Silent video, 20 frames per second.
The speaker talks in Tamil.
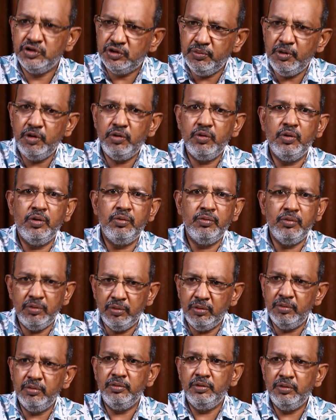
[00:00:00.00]
சும்மா ஒரு
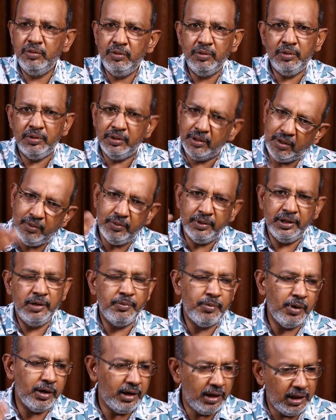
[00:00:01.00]
ஒரு இது அவங்க
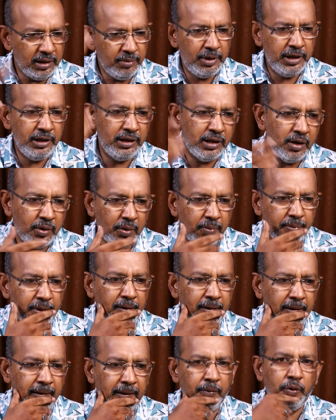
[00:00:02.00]
எடுப்பாங்க அது மாதிரி இருந்தால் கூட
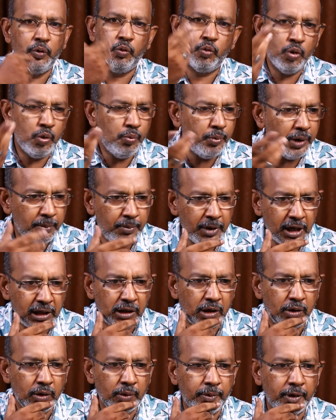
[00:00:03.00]
பரவாயில்ல ஒரு குறும்படமாக
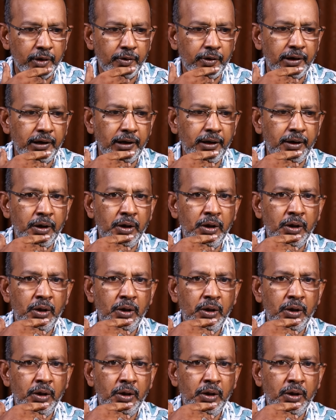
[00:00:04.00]
இருந்தால் கூட பரவாயில்ல